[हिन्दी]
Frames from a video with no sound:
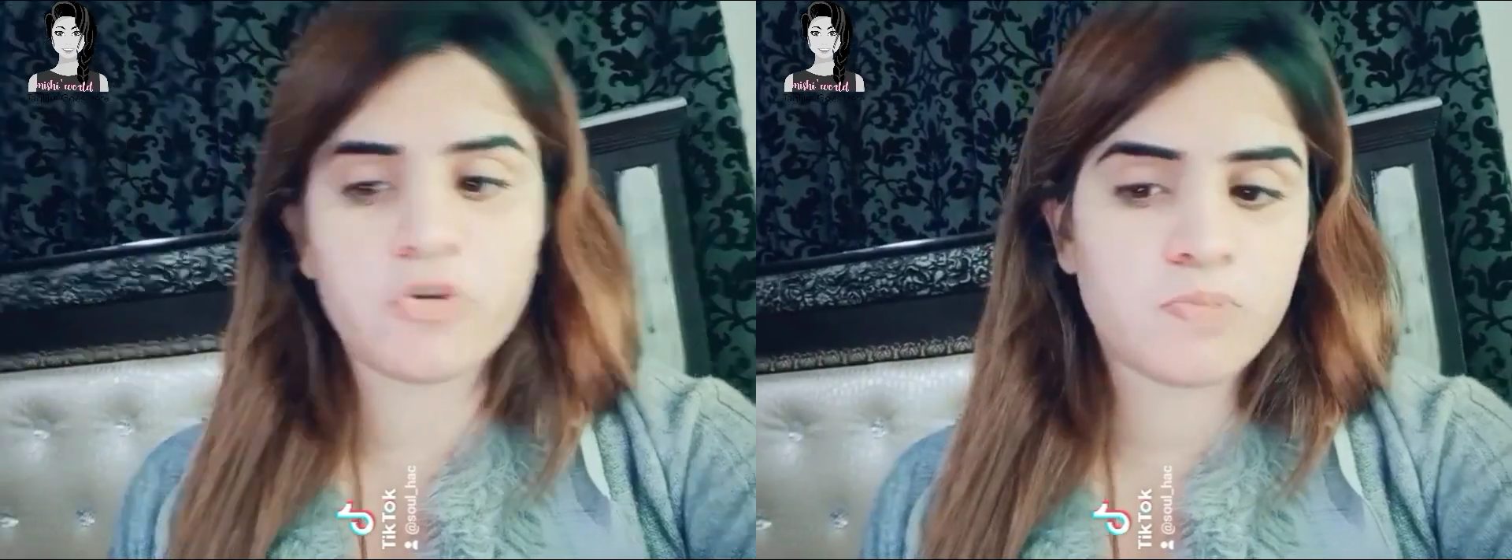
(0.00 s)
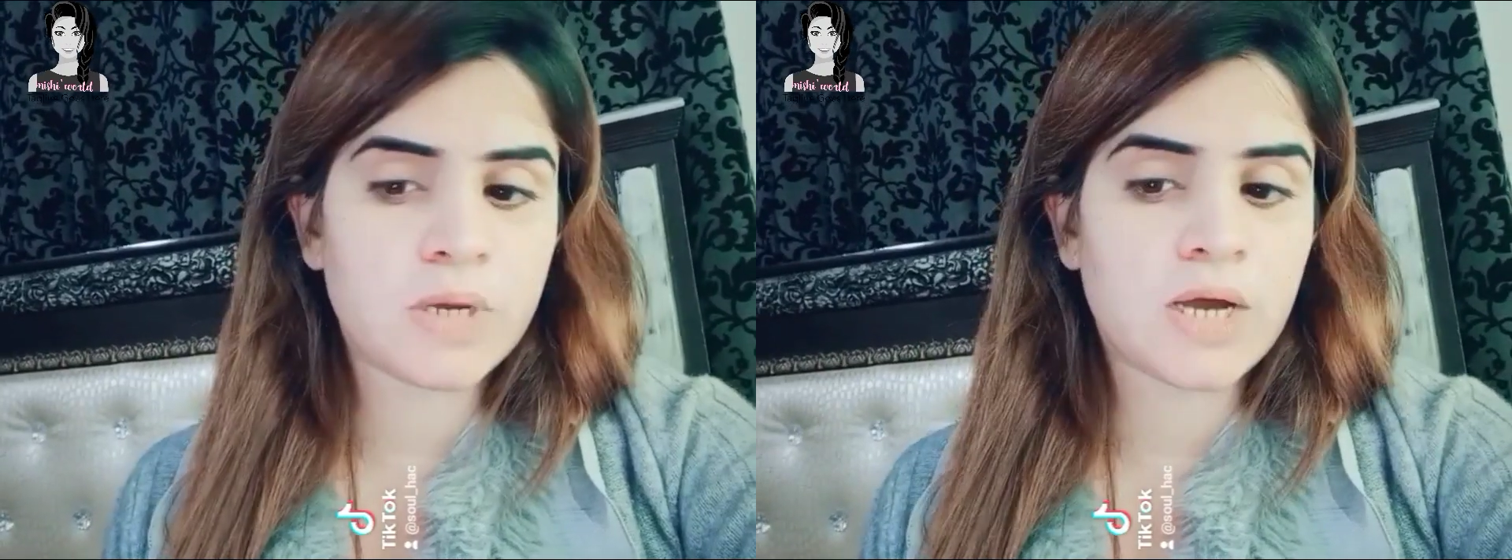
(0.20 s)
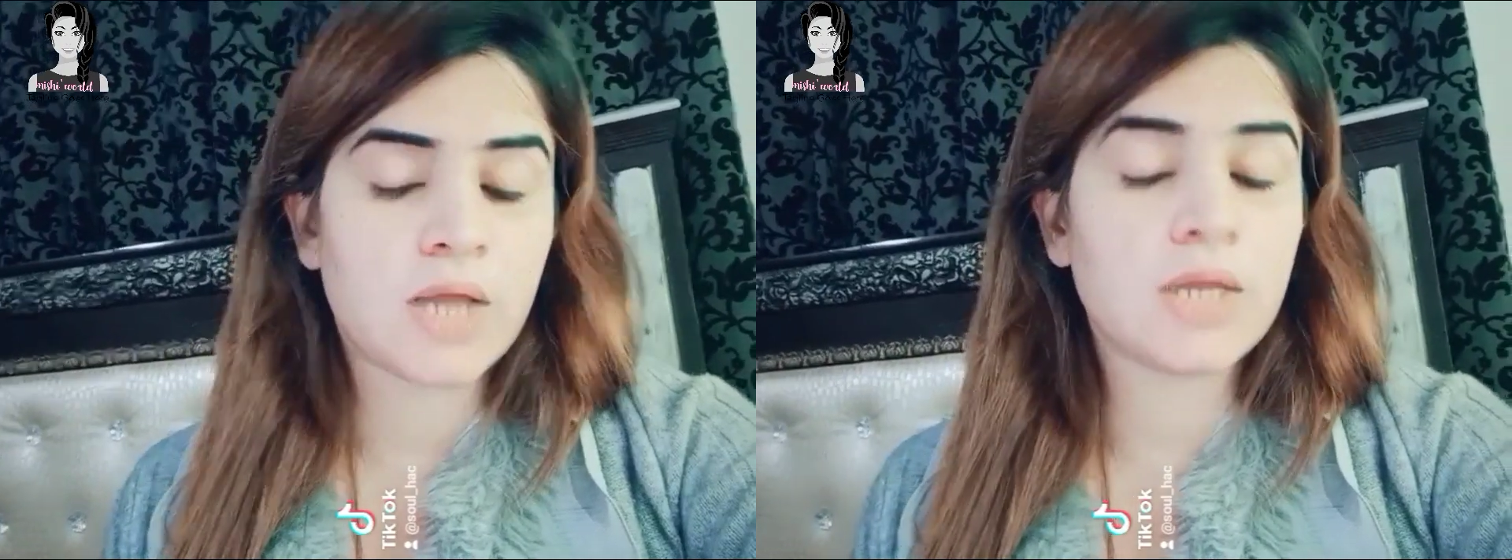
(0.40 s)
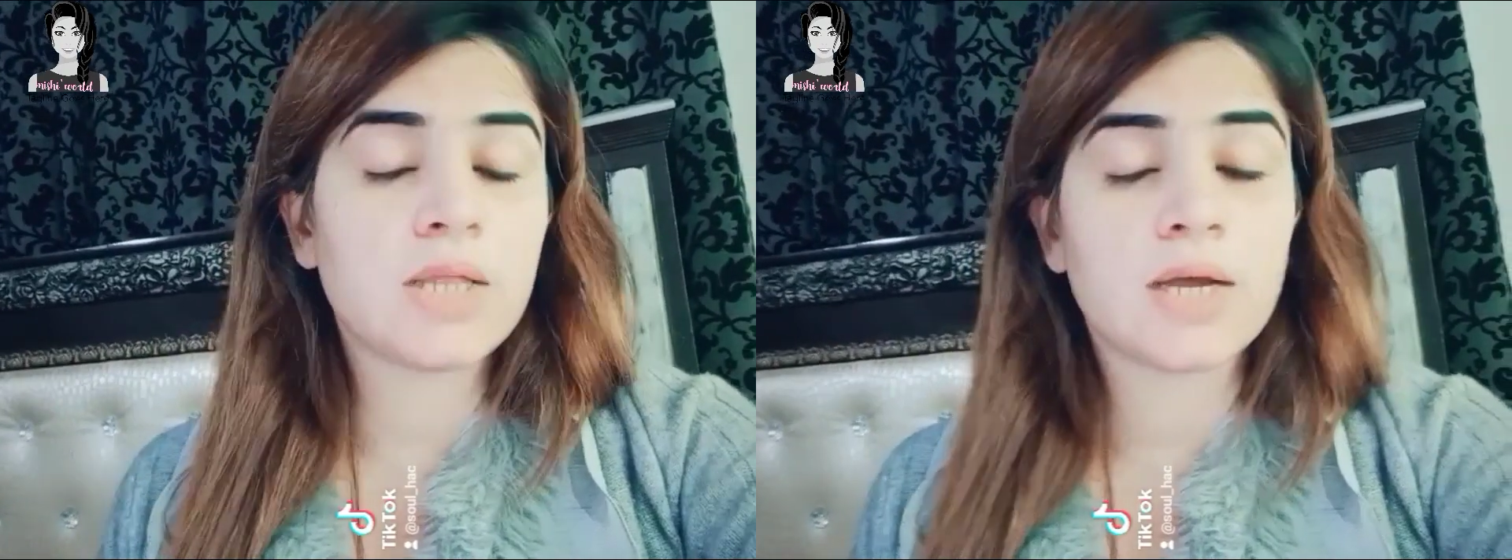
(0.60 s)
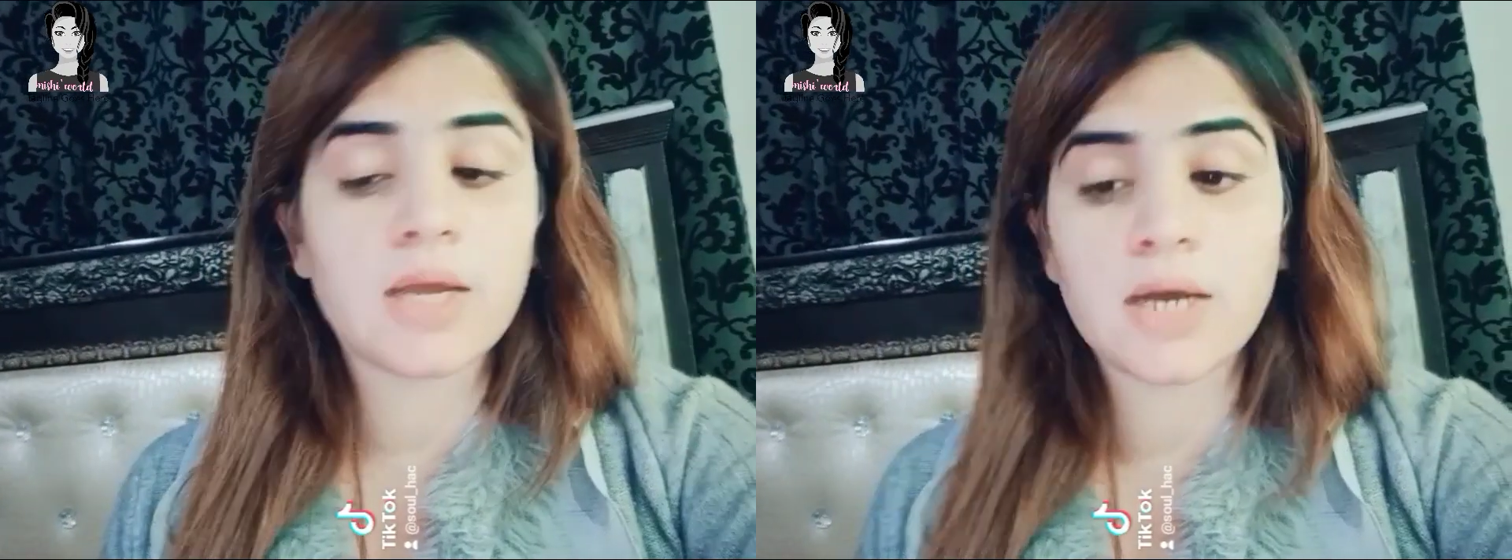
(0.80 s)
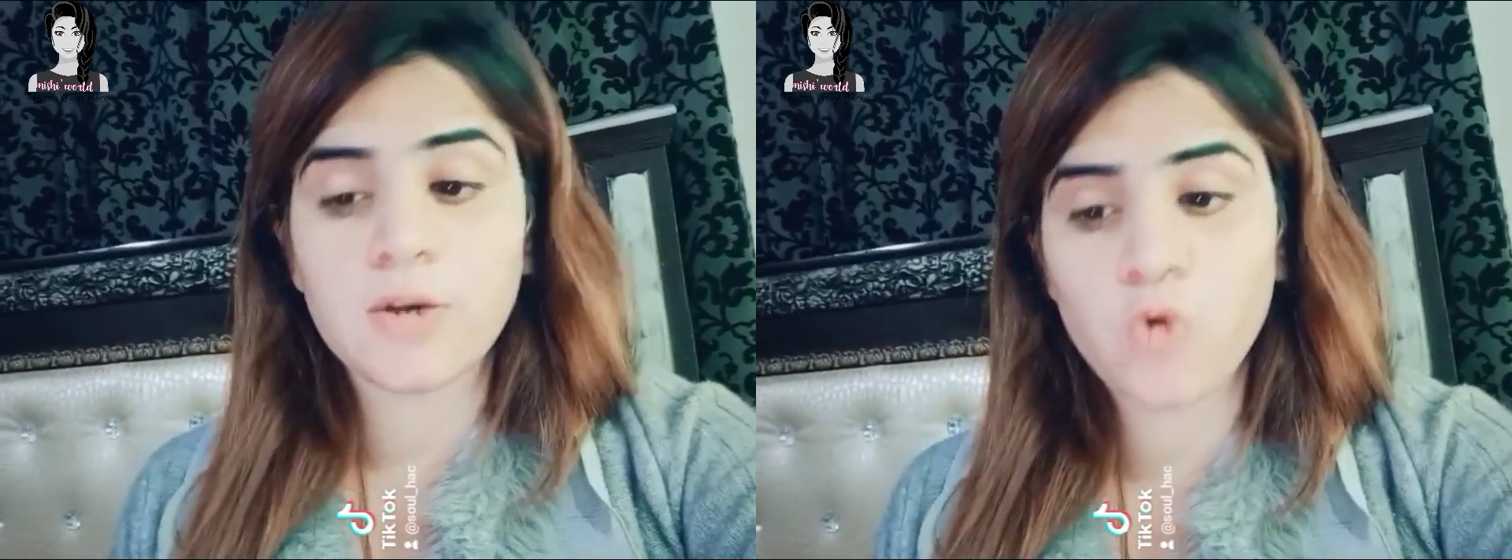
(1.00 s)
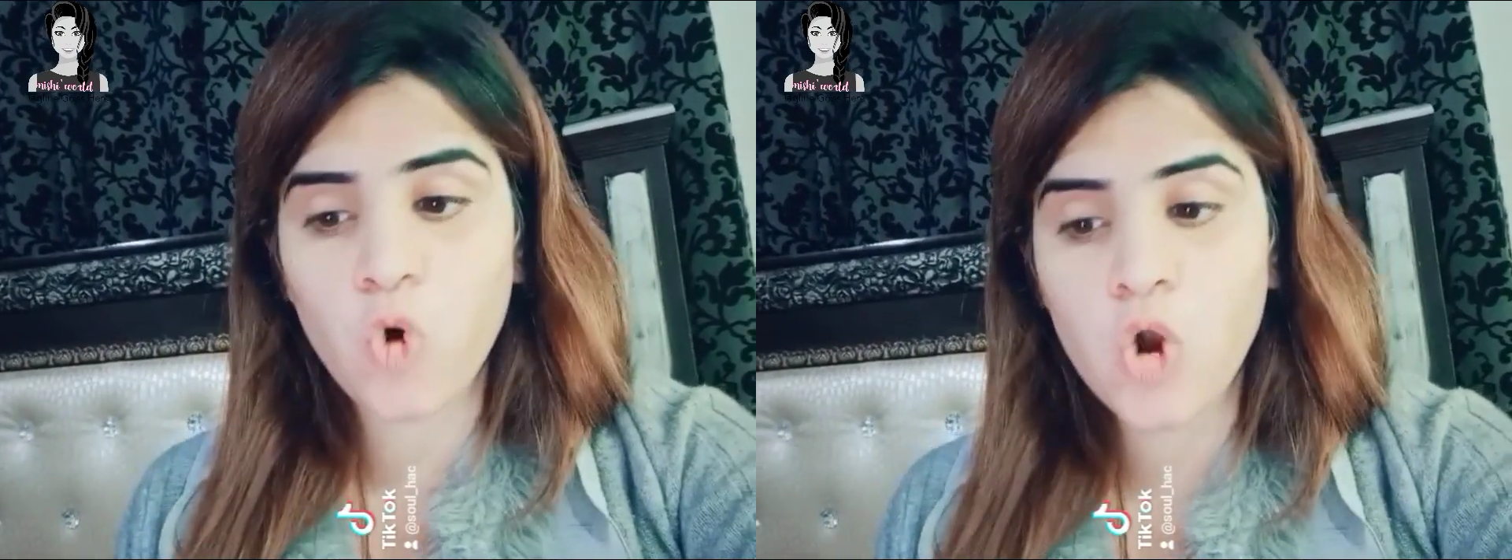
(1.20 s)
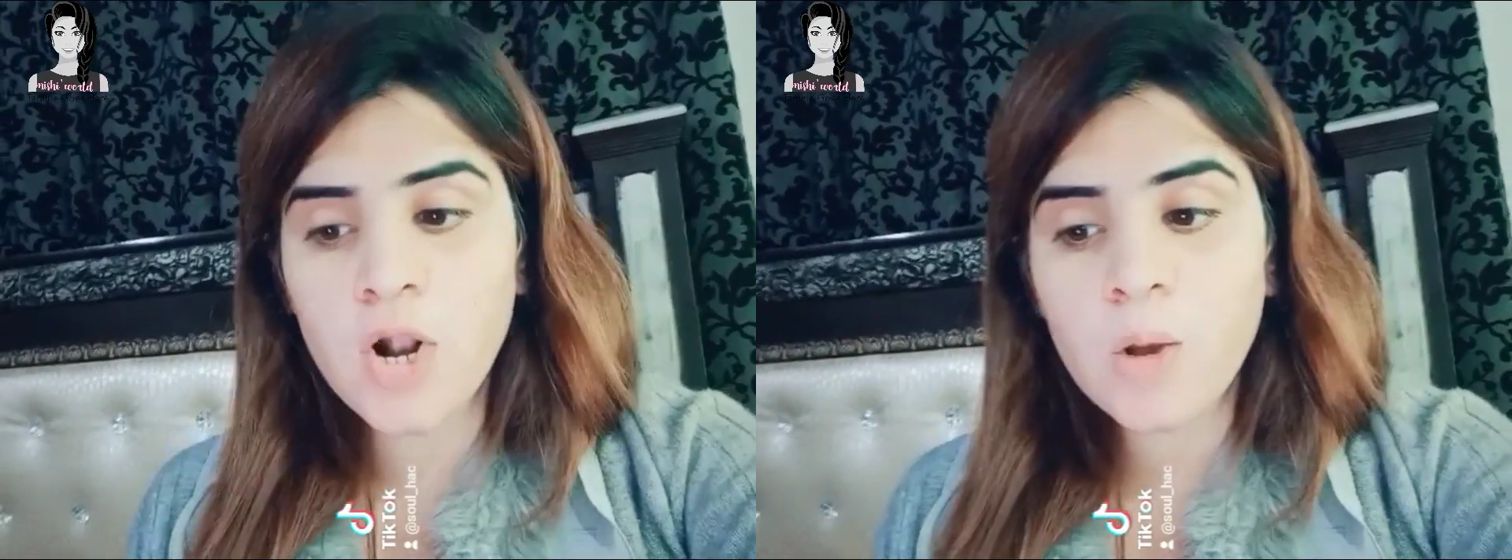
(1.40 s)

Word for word: पुष्ट पर खाते ताकि कल को